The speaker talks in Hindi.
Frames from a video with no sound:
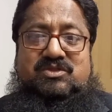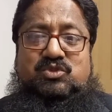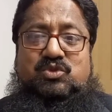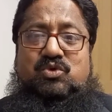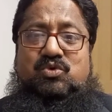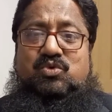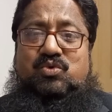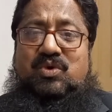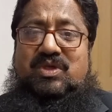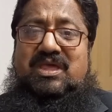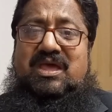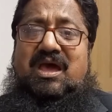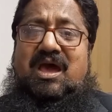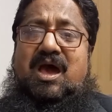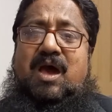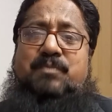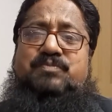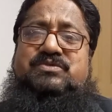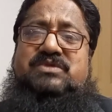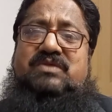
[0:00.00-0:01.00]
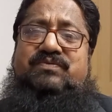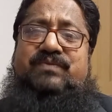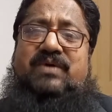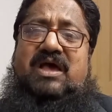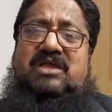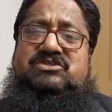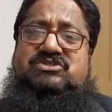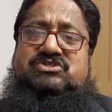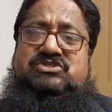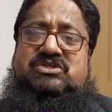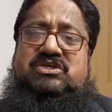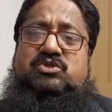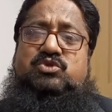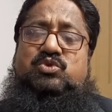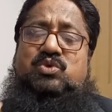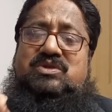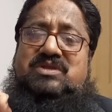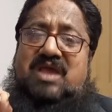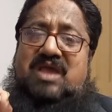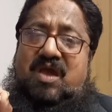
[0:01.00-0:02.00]
तो गोया आप सिर्फ अच्छी
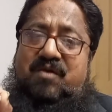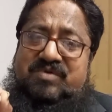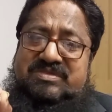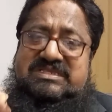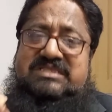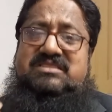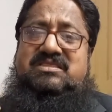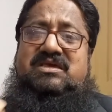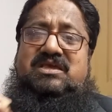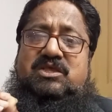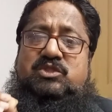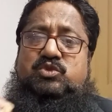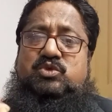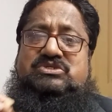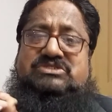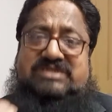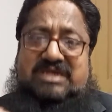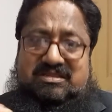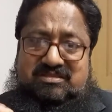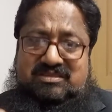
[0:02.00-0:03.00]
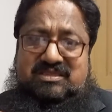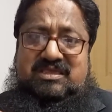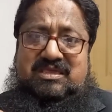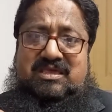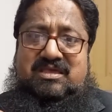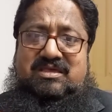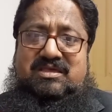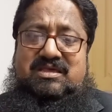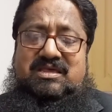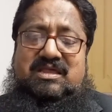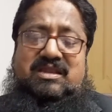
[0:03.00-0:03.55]
दुनियावी जिंदगी तो चाहते हैं